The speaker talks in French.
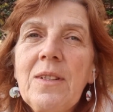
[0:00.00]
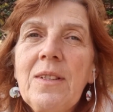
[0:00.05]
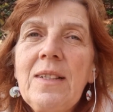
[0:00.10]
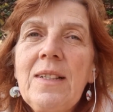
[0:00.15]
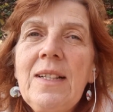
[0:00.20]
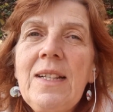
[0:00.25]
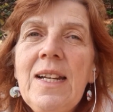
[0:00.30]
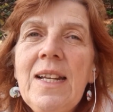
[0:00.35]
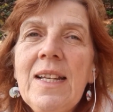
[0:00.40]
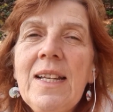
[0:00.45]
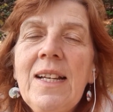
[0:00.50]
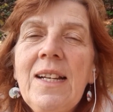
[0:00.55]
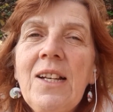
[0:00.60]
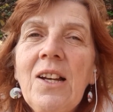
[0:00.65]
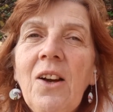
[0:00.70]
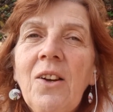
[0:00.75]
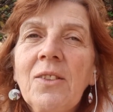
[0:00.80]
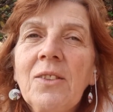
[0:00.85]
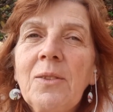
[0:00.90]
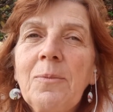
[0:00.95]
les
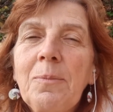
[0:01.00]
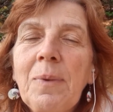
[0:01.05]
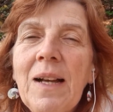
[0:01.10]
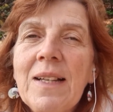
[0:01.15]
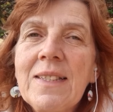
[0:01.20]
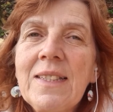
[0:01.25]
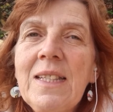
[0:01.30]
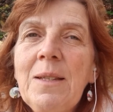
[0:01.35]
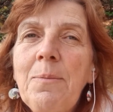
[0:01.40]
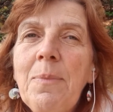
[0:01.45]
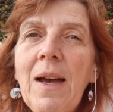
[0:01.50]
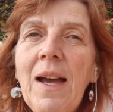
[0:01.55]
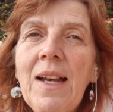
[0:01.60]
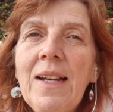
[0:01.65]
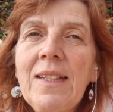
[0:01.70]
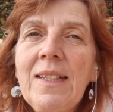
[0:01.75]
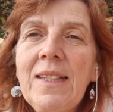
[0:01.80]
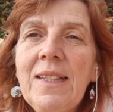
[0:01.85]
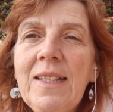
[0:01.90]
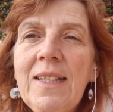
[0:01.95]
glandes
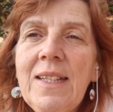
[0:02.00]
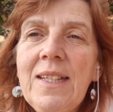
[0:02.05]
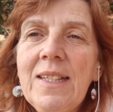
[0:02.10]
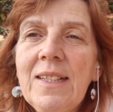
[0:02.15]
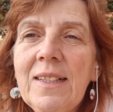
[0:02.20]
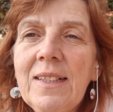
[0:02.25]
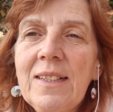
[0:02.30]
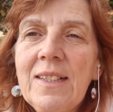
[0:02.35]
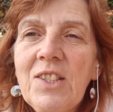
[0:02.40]
principales qui